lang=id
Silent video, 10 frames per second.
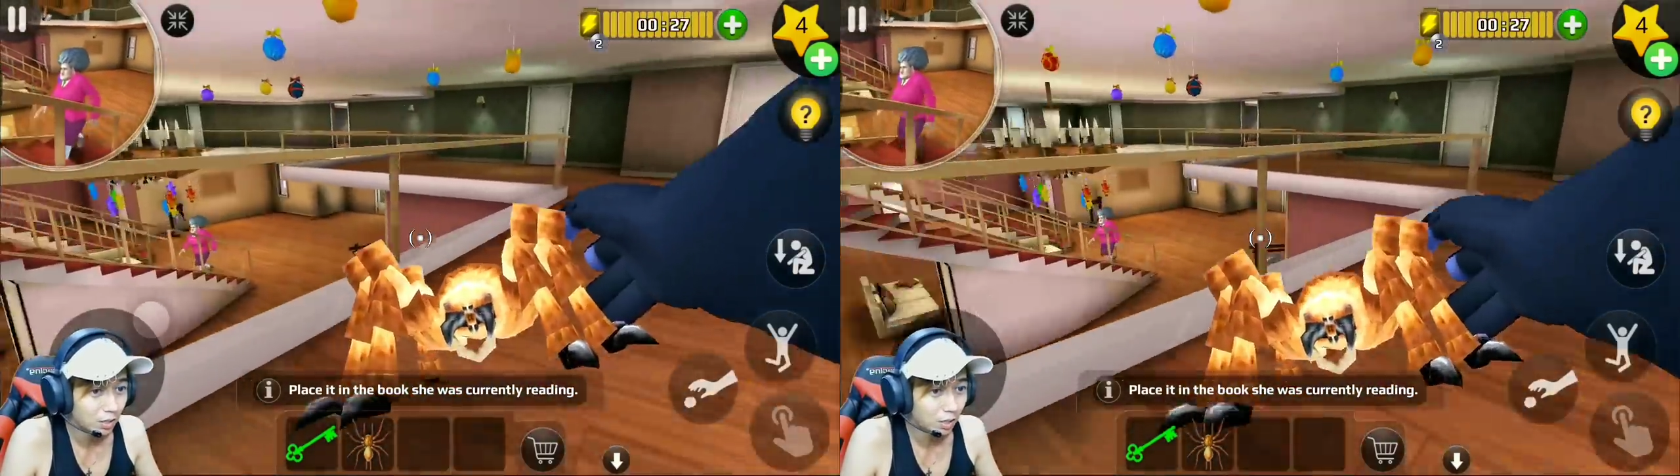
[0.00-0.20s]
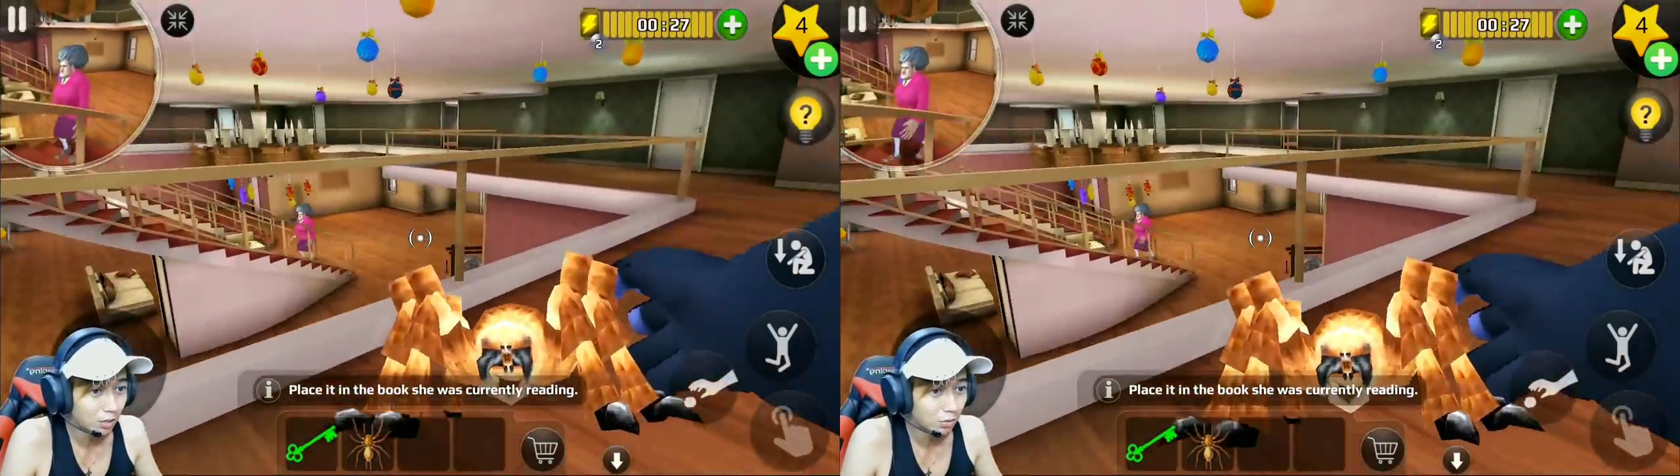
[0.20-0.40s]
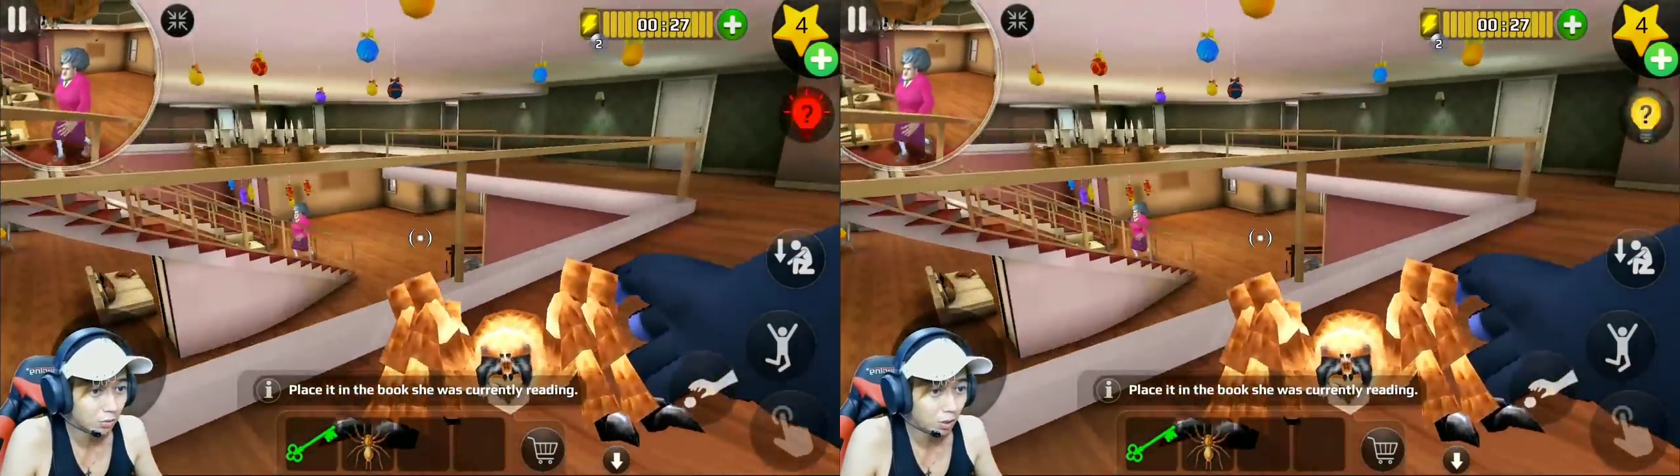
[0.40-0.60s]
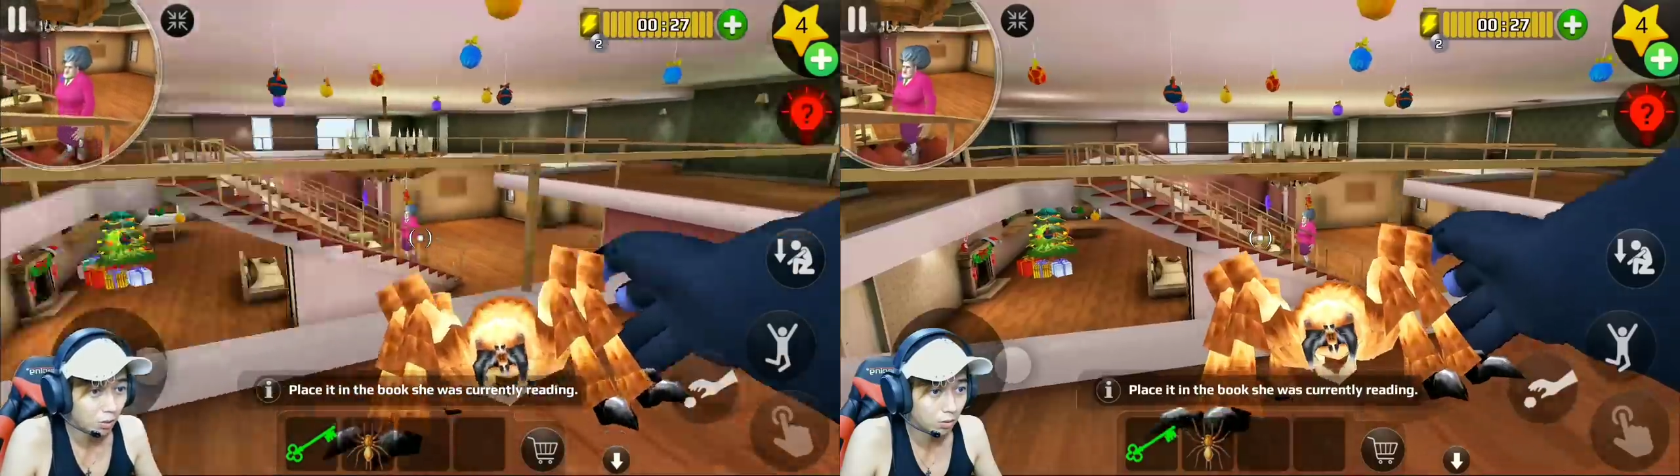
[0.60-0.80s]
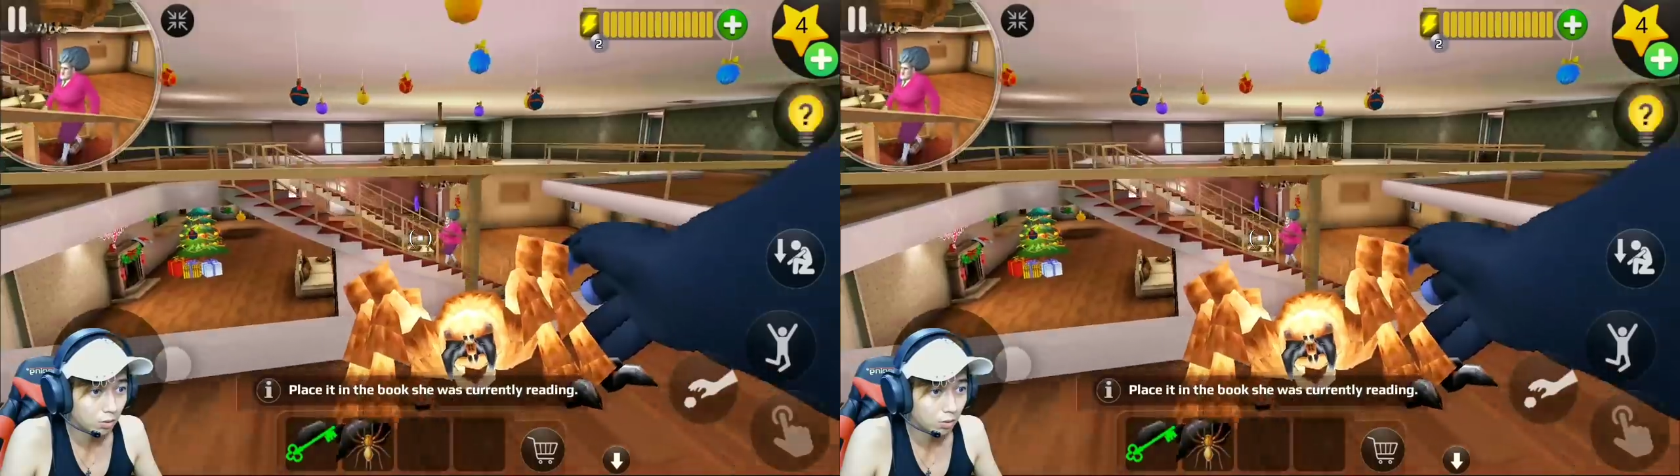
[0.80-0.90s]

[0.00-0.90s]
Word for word: tarantula